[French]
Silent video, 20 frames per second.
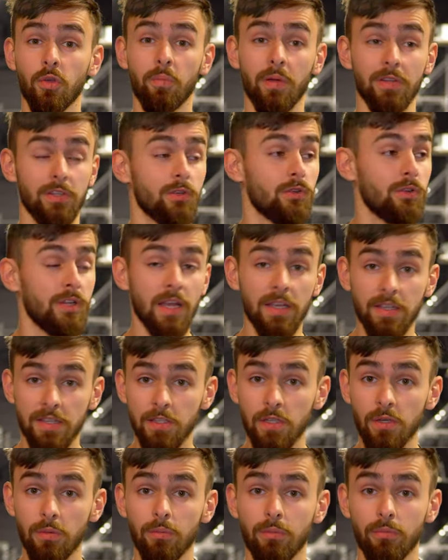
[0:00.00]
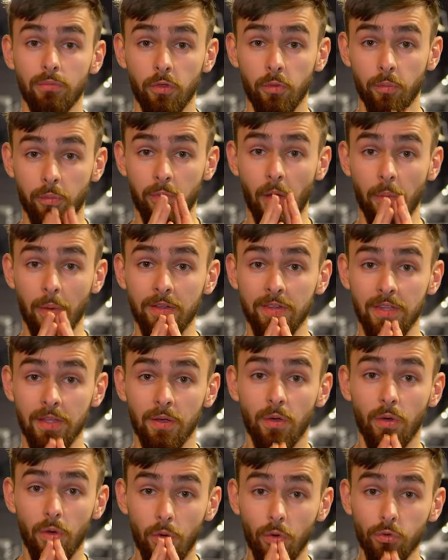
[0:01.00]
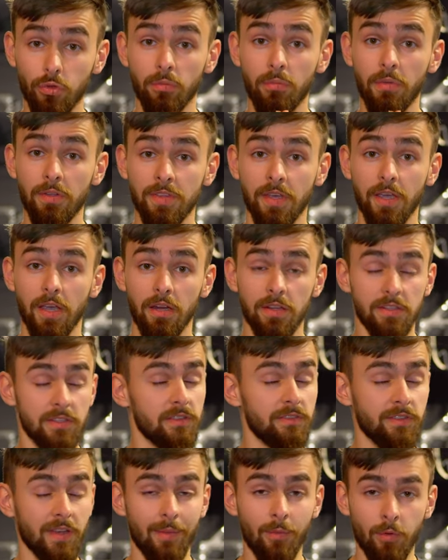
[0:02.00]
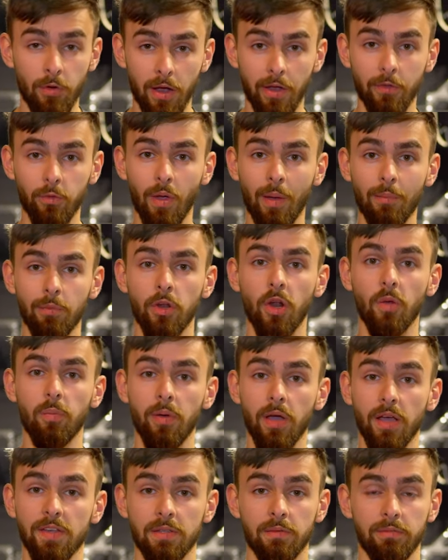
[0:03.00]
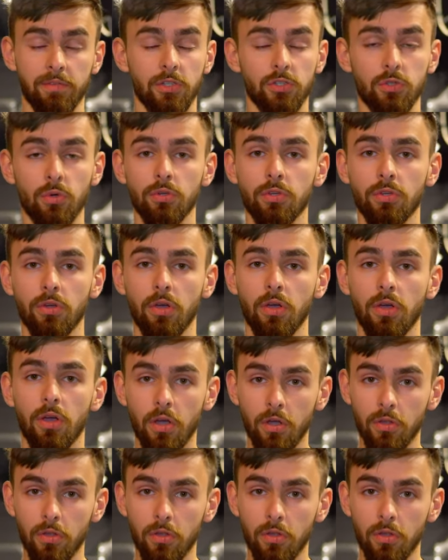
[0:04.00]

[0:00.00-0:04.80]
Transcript: en particulier à Guillaume d'avoir prêté autant de matériel, c'est vraiment adorable de leur part ça me fait chaud au cœur.